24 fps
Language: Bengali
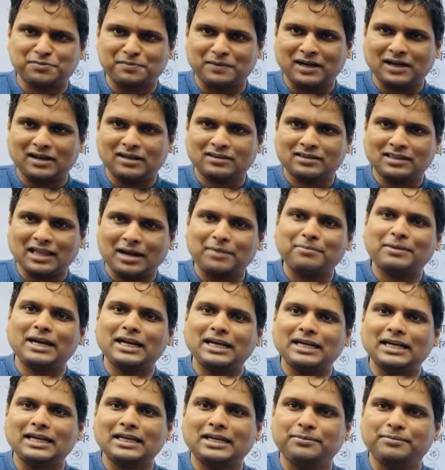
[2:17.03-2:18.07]
পাক তার
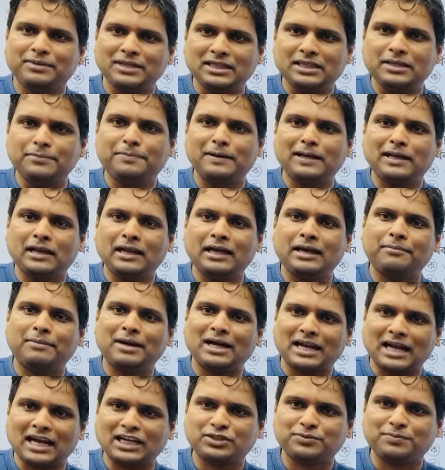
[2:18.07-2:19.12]
মানেটা কি বৃদ্ধি পেলে বা
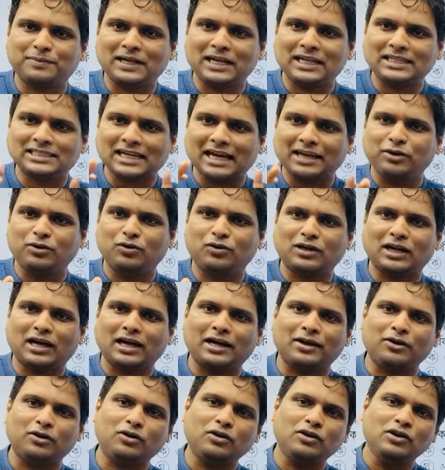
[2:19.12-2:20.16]
হ্রাস পেলে যাই হোক না
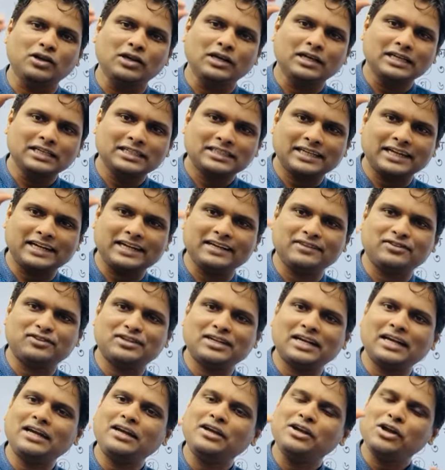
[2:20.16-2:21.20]
কেন
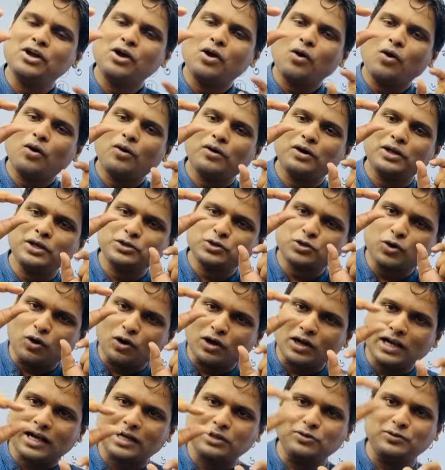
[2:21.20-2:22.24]
সেক্ষেত্রে ওই
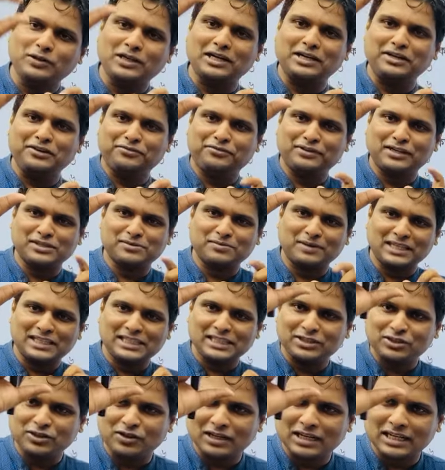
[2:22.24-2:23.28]
সংখ্যা দুইটা ডিফারেন্স মানে
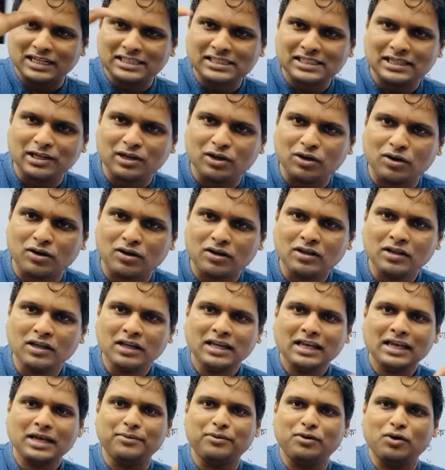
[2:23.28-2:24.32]
যেই সংখ্যাটা ছিল
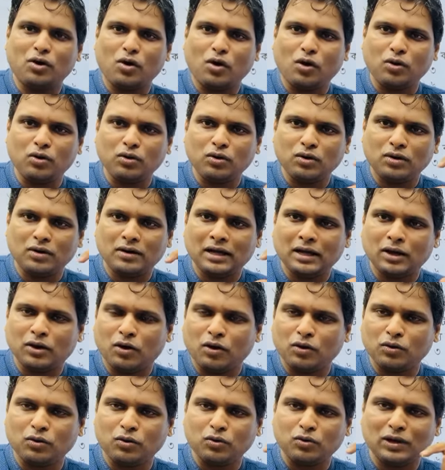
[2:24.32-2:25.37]
এবং
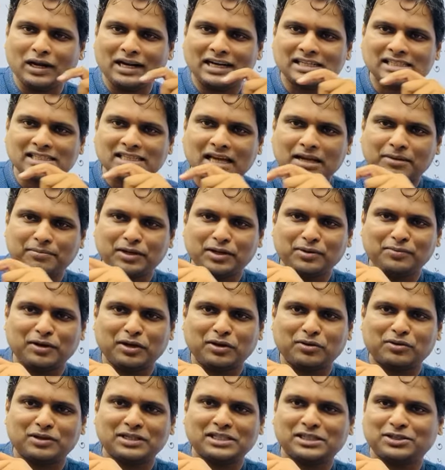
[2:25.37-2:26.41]
অঙ্কগুলোর স্থান
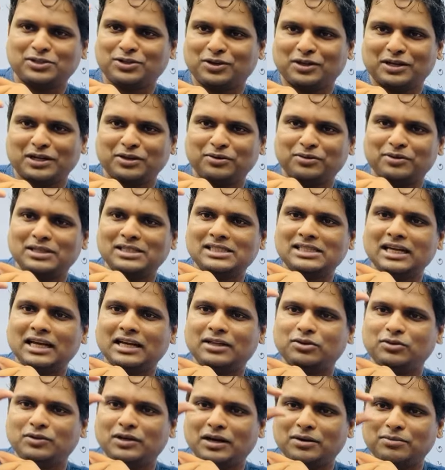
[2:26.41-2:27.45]
বিনিময় করে যে সংখ্যাটা হয়েছে
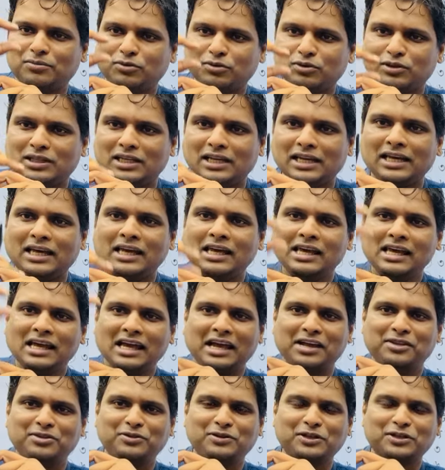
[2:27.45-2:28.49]
এই দুটার মধ্যে
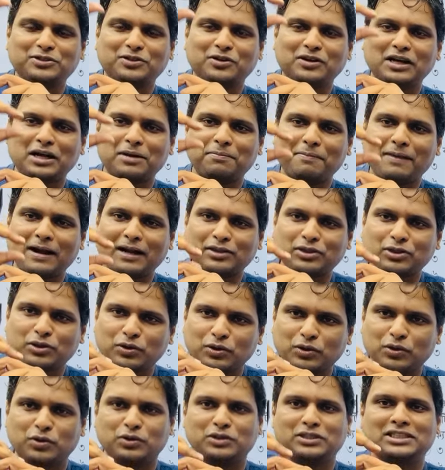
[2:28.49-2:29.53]
এই দুটা সংখ্যার
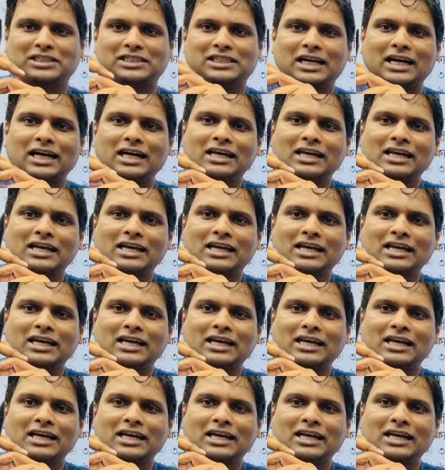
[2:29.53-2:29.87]
পার্থক্য যেটা